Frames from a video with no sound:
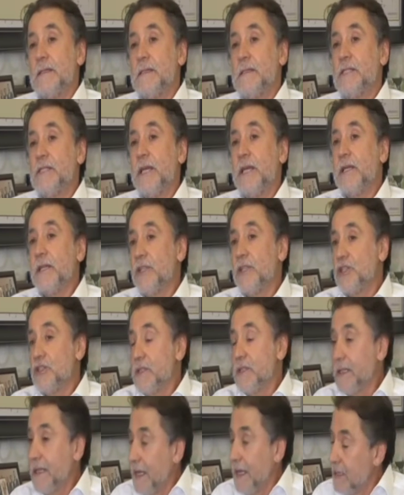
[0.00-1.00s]
şehir
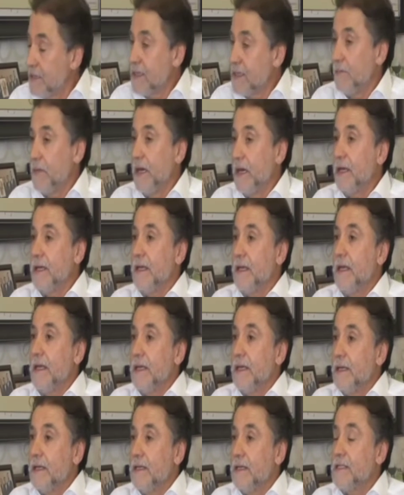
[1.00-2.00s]
dışında değilsem eğer,
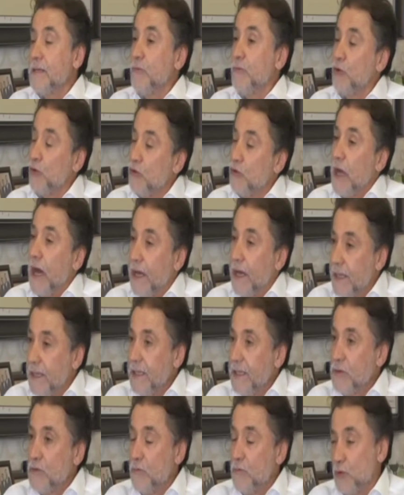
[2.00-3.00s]
işte bugün dahil,
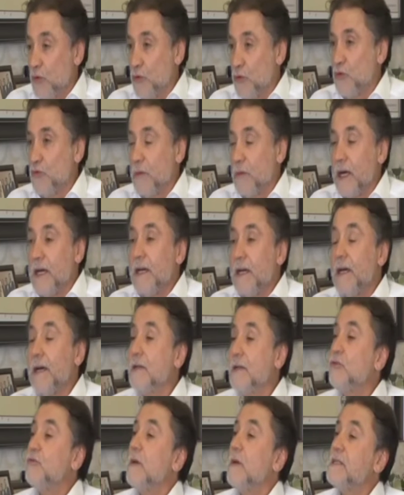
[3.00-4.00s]
bugün cuma,
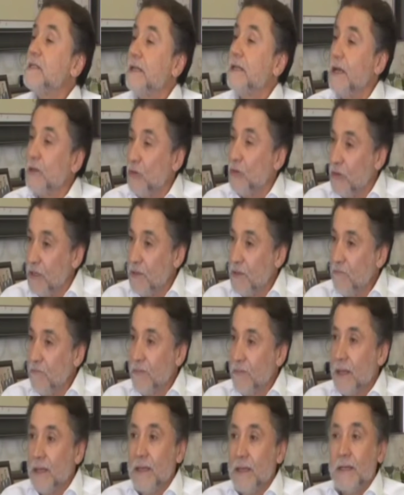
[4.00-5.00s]
her cuma Sarayköy'deyim.
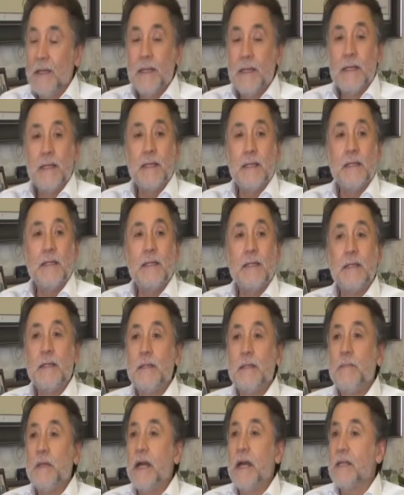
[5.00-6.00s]
Ee,
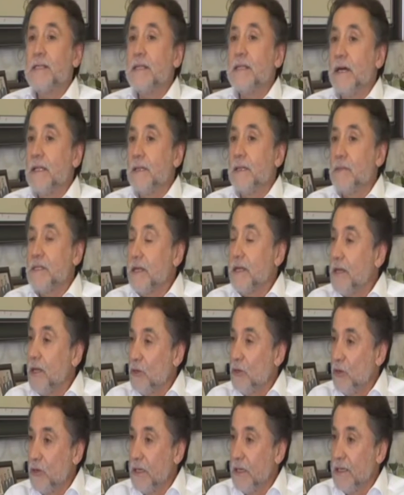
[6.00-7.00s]
birkaç saatimi
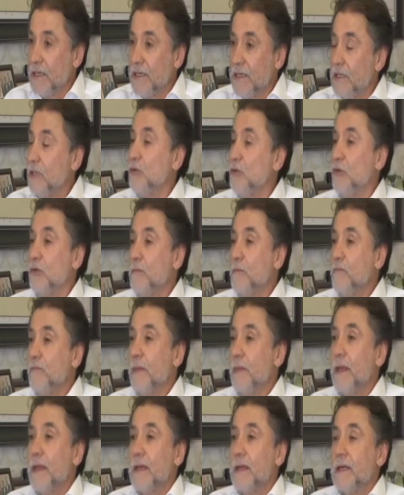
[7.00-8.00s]
Sarayköy'e ayırıyorum.
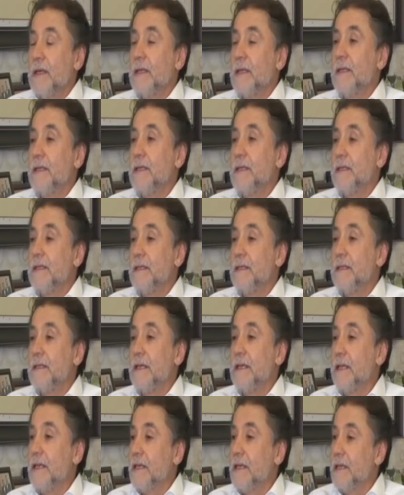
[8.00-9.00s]
Ee,
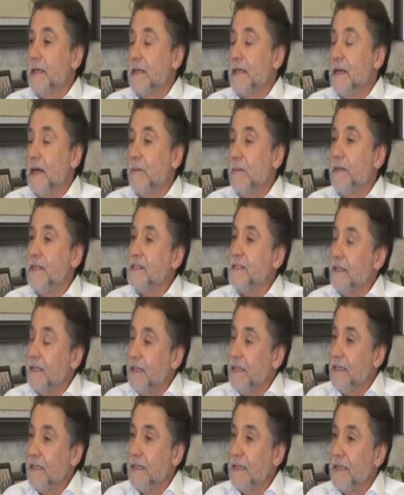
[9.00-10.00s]
gerek
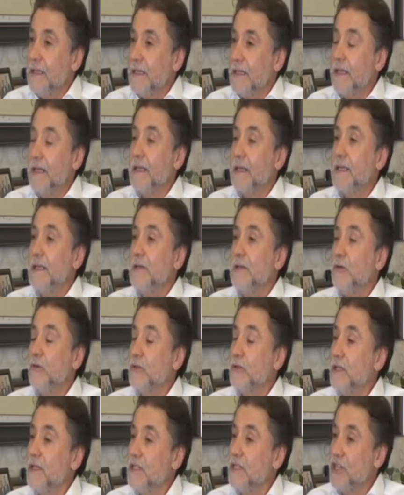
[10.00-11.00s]
kabristana, gerek
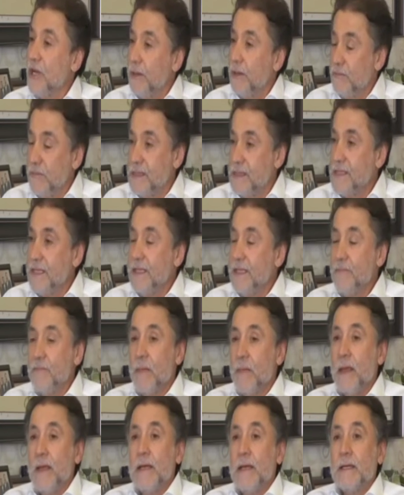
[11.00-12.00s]
oradaki camimize,
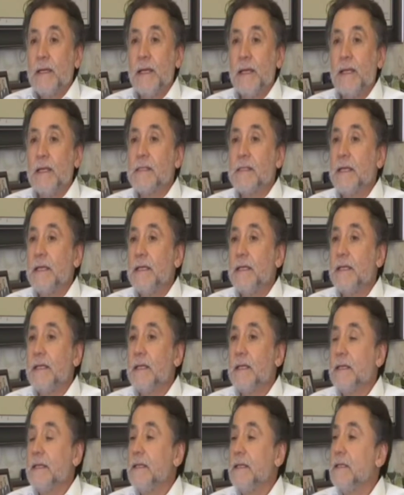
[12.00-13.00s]
gerekse e,